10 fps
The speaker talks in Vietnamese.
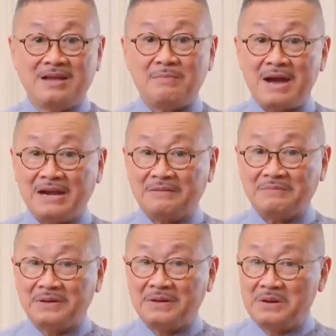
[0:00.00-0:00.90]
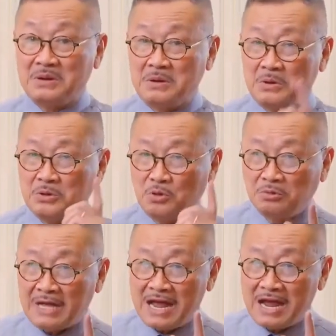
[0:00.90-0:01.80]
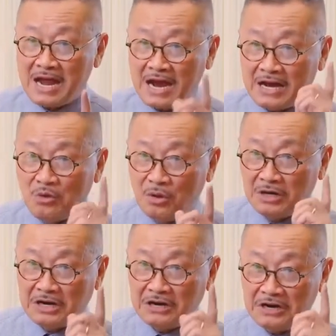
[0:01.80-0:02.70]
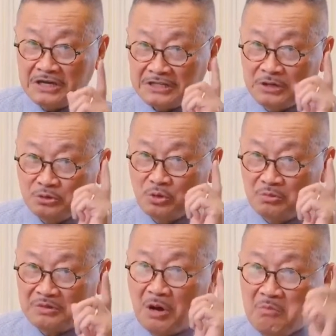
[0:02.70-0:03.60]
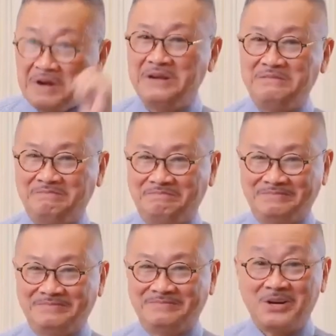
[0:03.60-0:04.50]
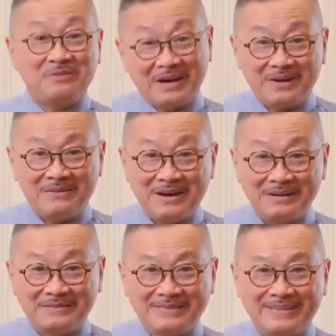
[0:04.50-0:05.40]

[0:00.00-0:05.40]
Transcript: Các bạn, chúng ta hãy luôn là người tiêu dùng thông minh, có phải không ạ?